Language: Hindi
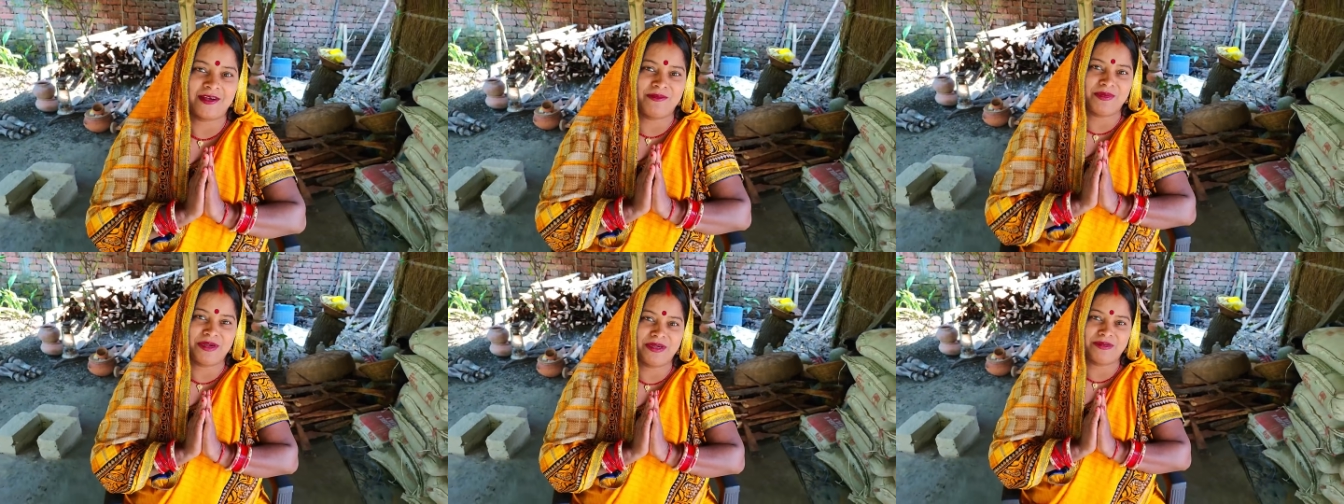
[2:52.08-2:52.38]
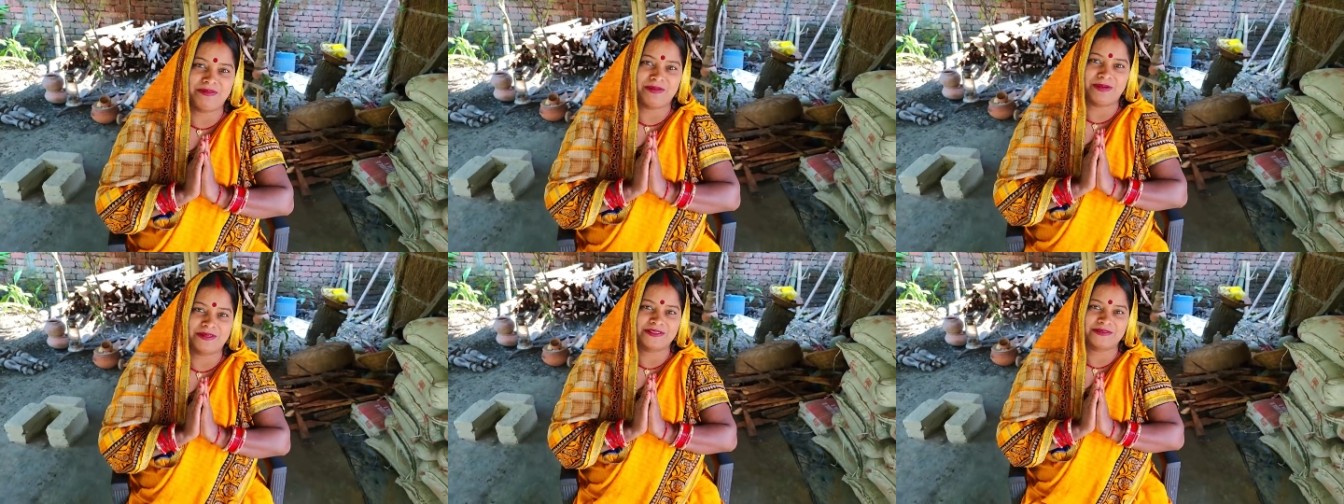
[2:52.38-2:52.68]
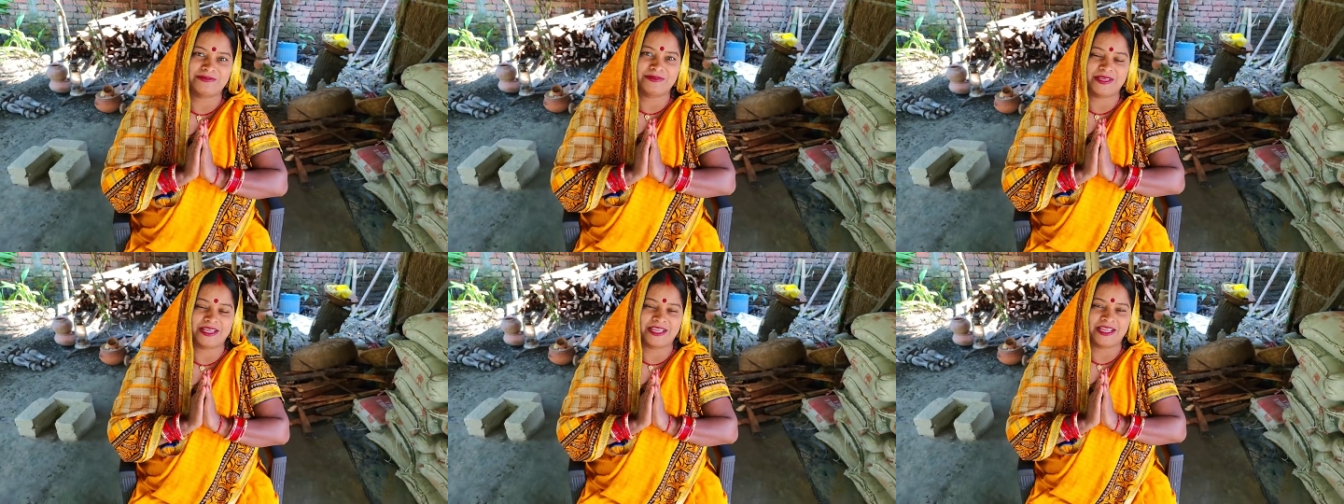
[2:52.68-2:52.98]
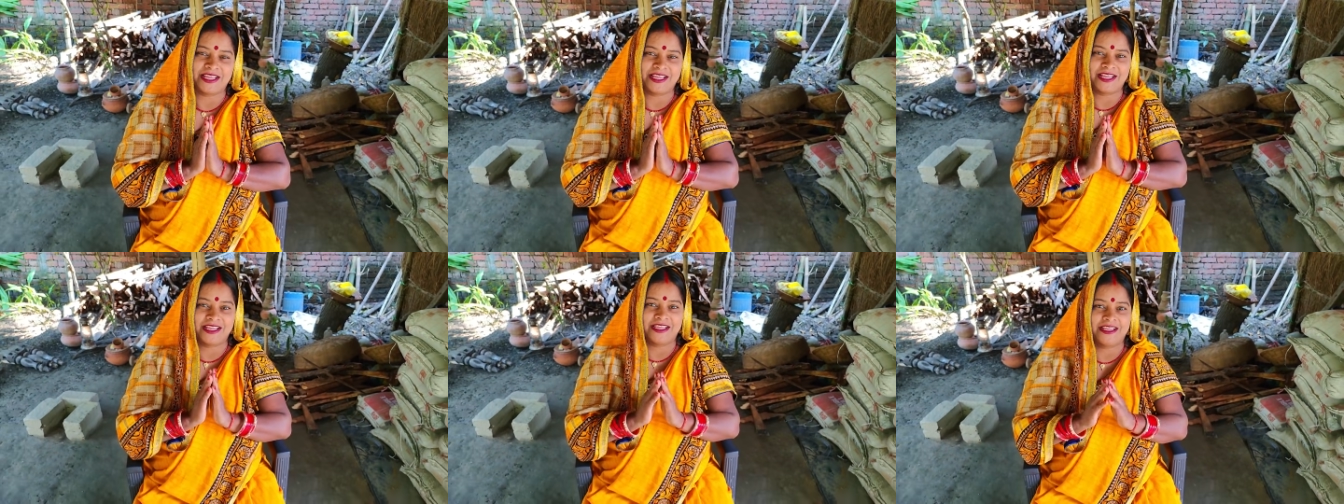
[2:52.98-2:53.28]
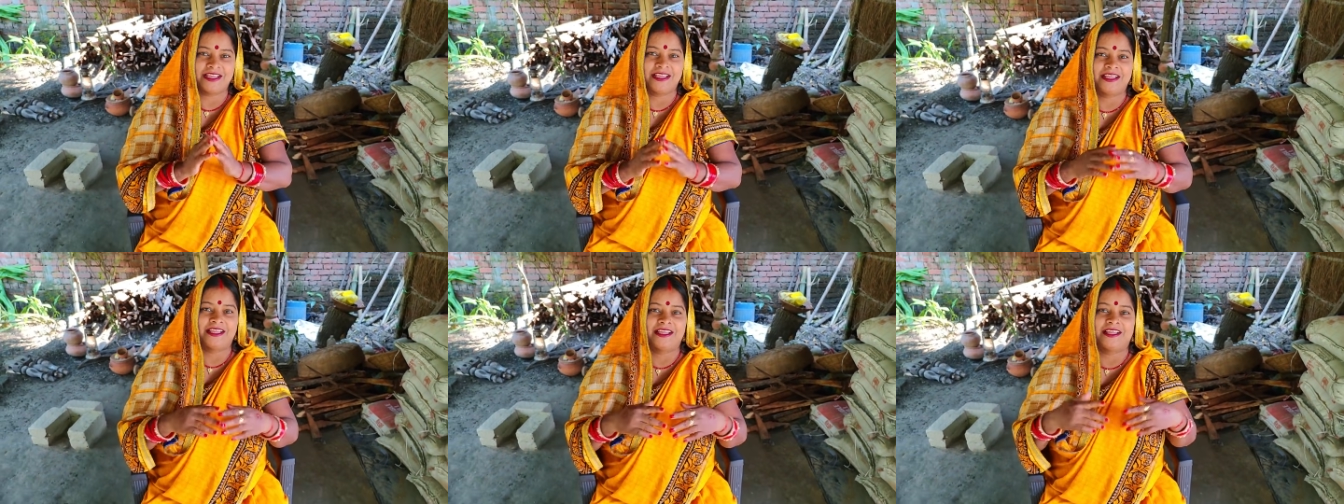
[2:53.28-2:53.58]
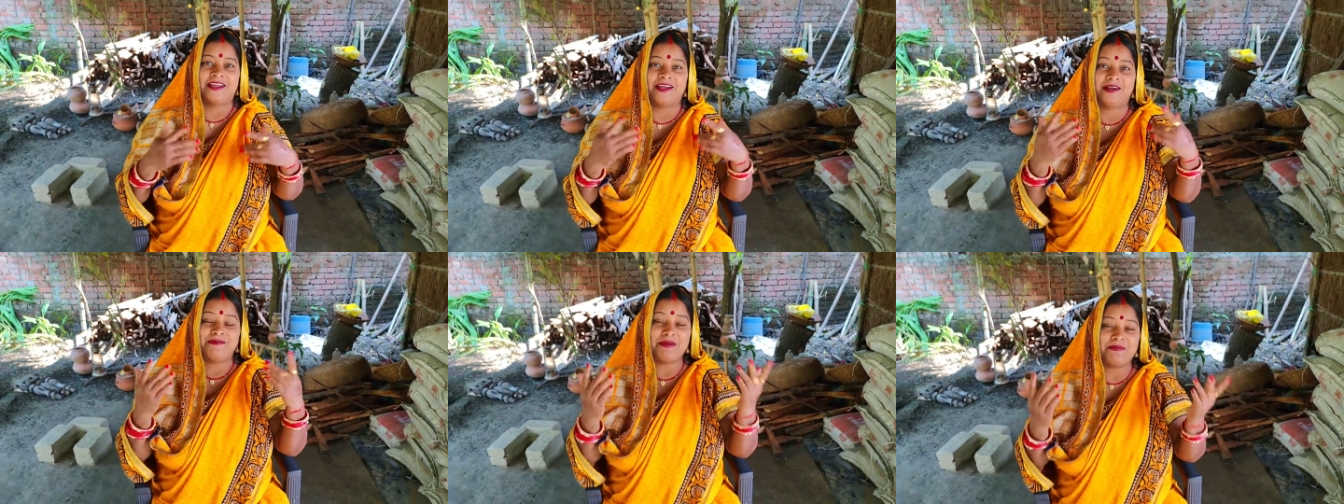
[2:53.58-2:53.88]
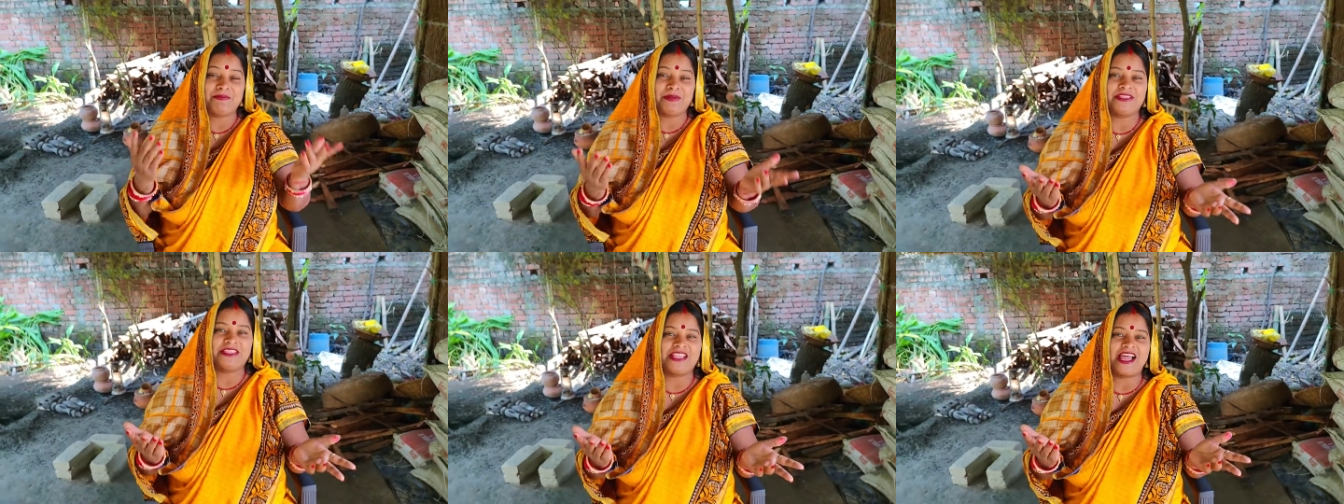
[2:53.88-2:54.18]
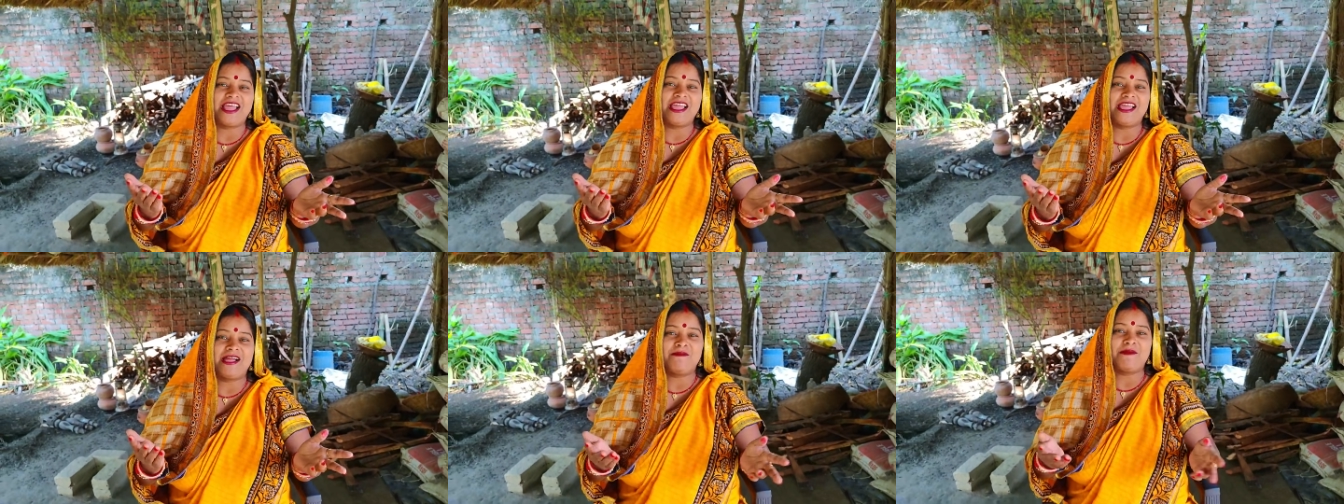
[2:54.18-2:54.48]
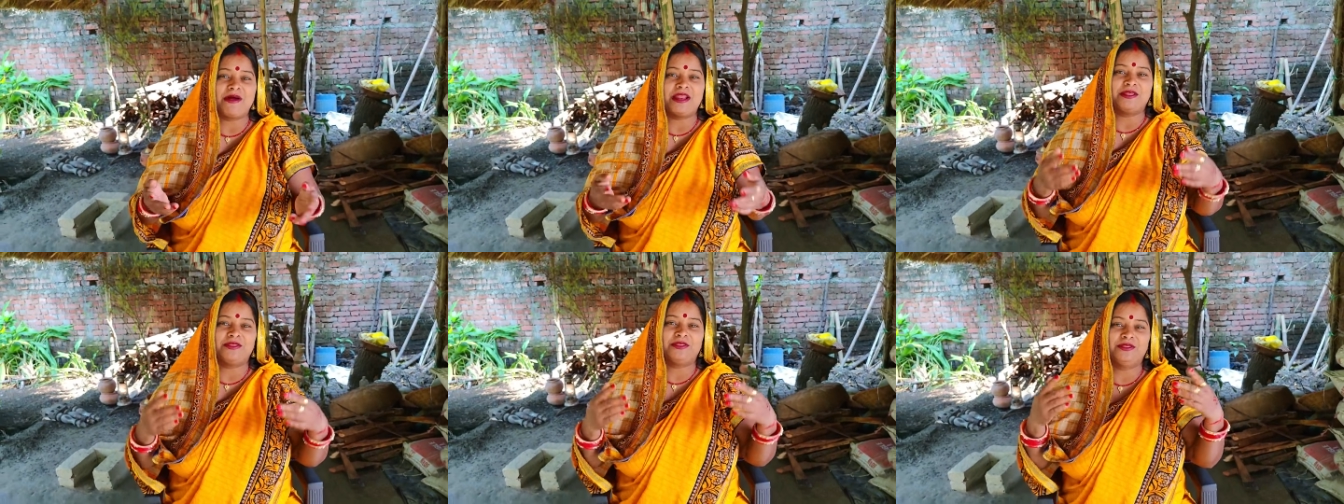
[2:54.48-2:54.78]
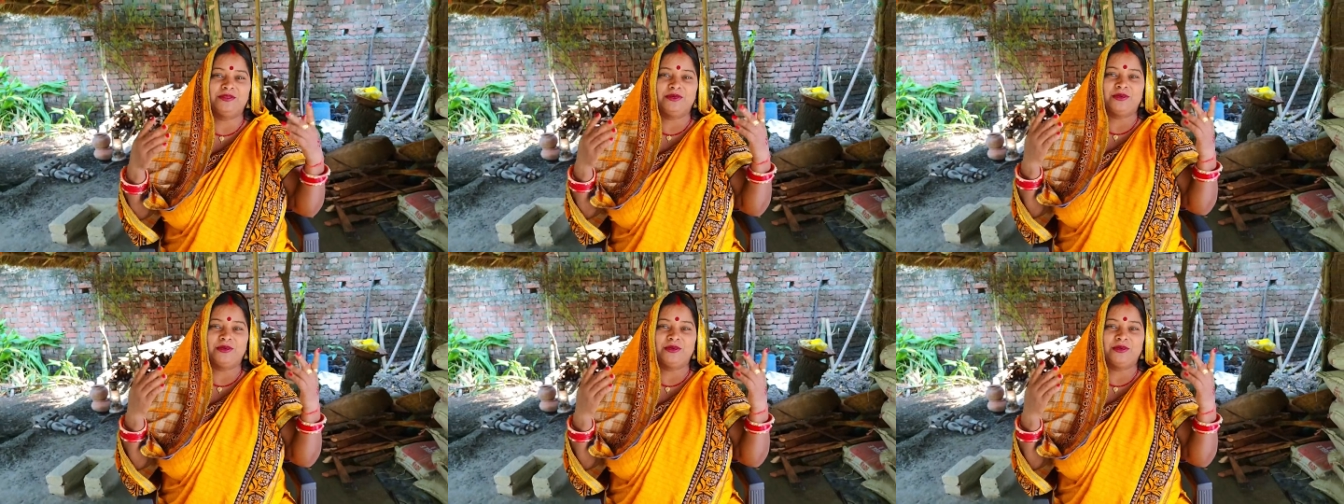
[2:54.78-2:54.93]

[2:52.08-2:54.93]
कमेंट बॉक्स में हमें पता है हमारे